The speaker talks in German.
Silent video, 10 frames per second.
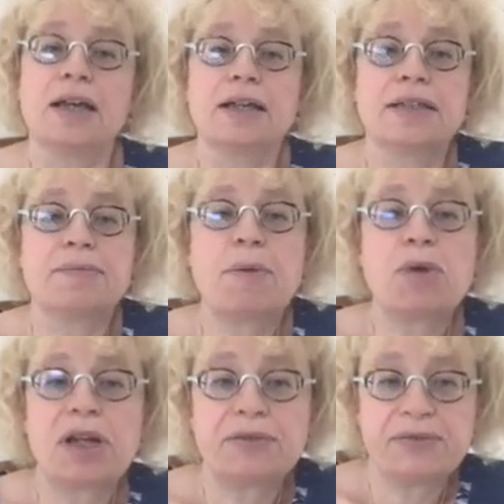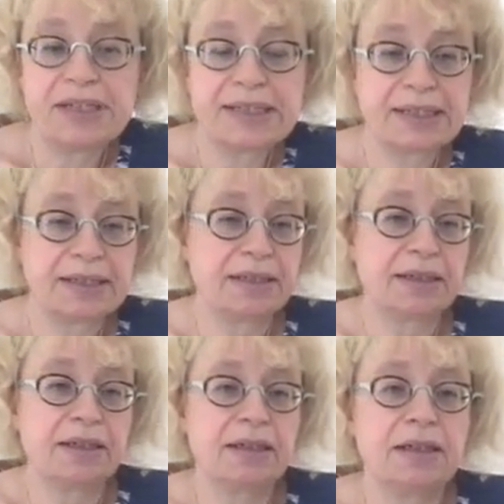Das
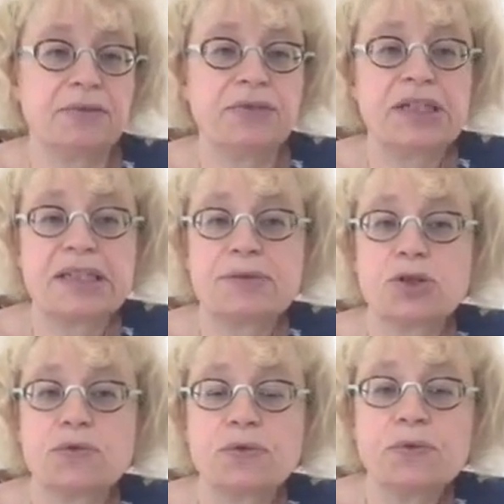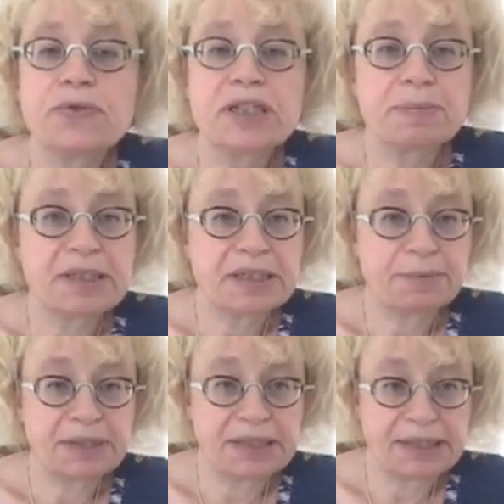Mammographie-Screening findet zwischen 50 bis
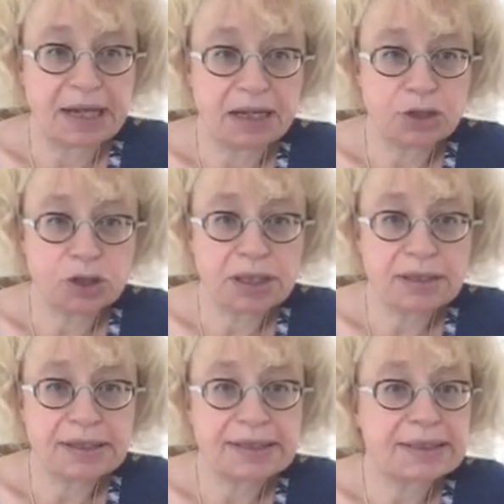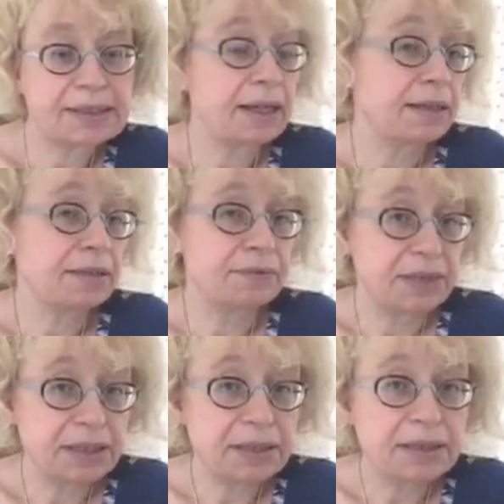70 Jahre statt. Es ist ganz
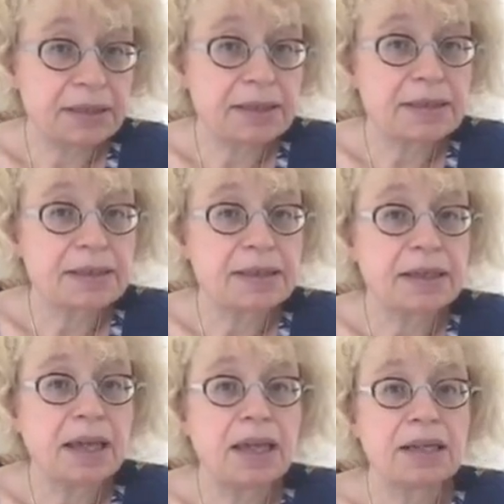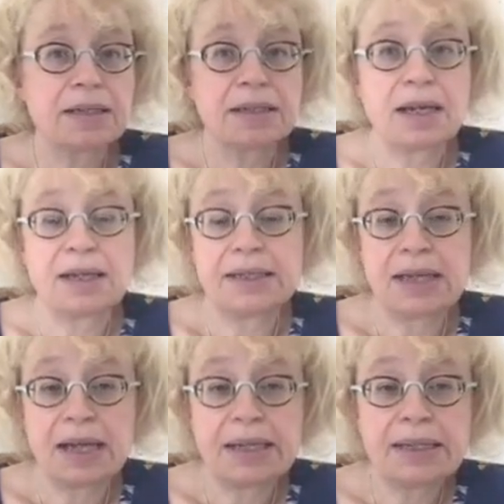wichtig, dass Sie daran
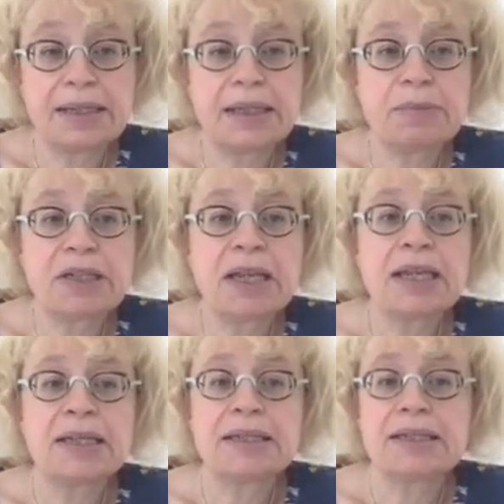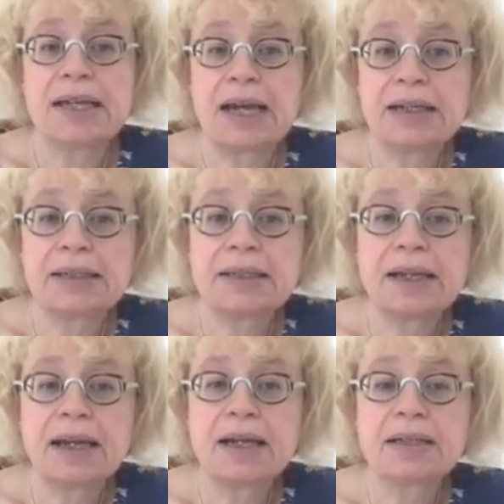teilnehmen. Die
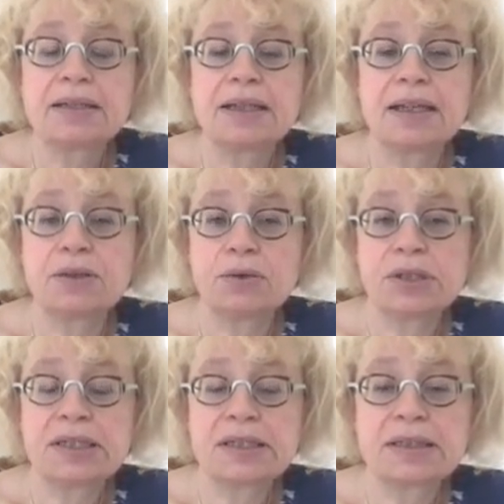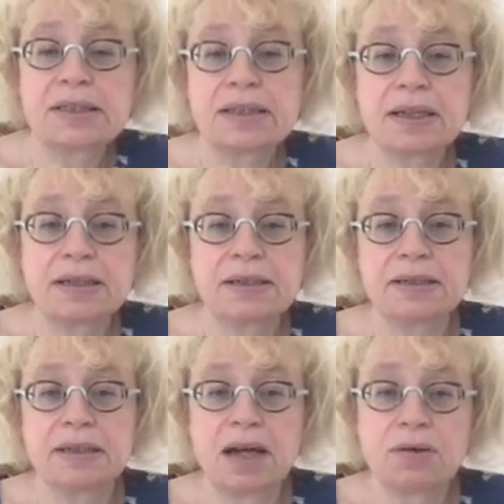Datenlage der neuesten
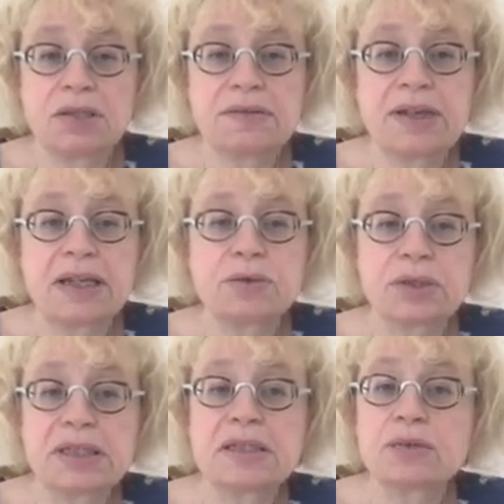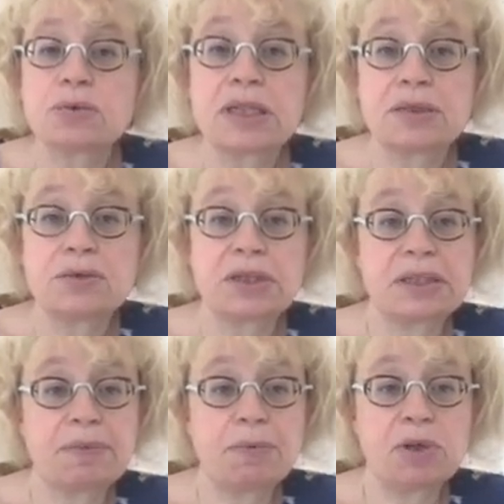äh, Auswertung ist so, dass durch
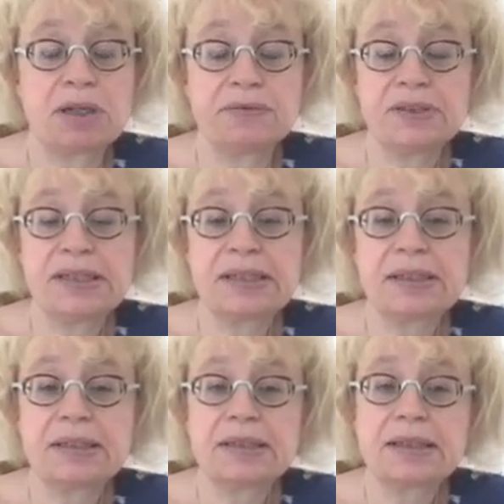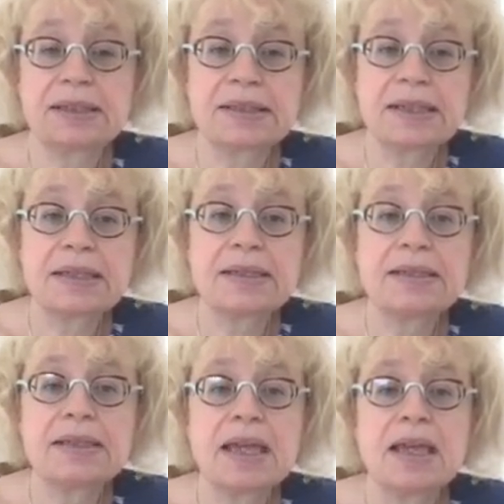das Mammographie-Screening tatsächlich